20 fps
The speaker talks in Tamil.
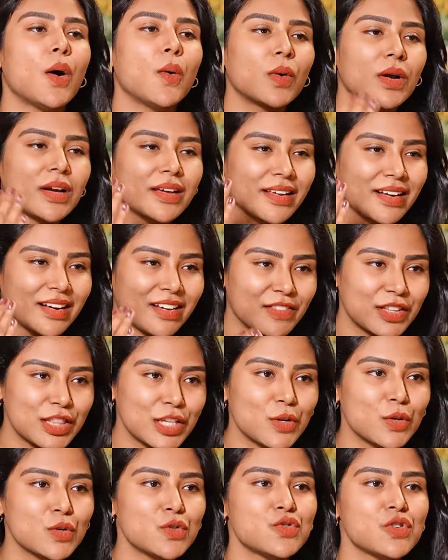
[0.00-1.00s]
அவங்களுக்கெல்லாம்
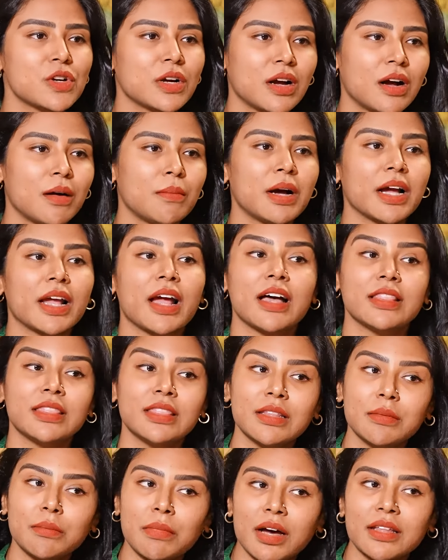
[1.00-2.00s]
வந்து கொஞ்சம் காமாக
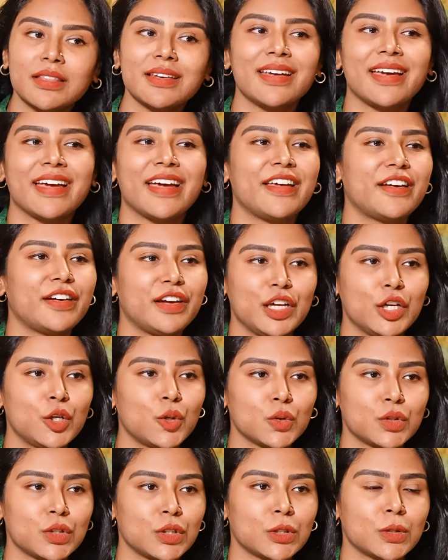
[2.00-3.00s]
அந்த மாதிரி ஹேர்
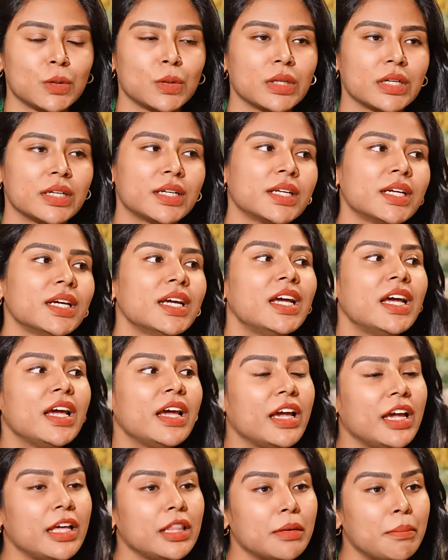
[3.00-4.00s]
ரீக்ரோத் இருக்கும் காண்டி
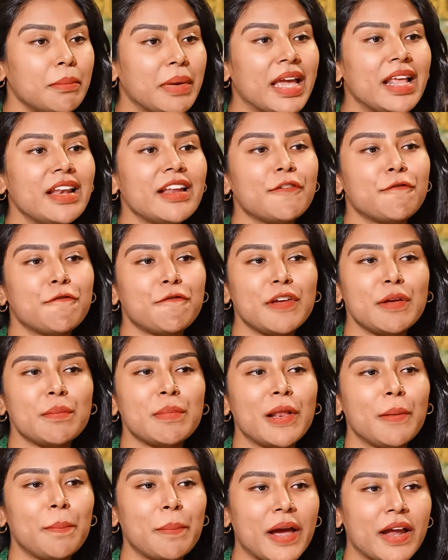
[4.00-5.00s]
இந்த மேல் அண்ட்
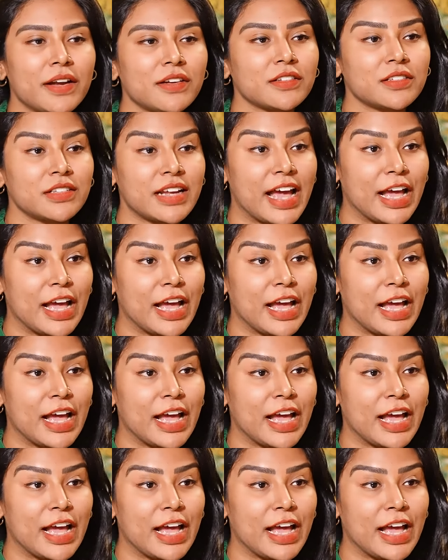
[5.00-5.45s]
ஃபீமேல் பேட்டர்ன்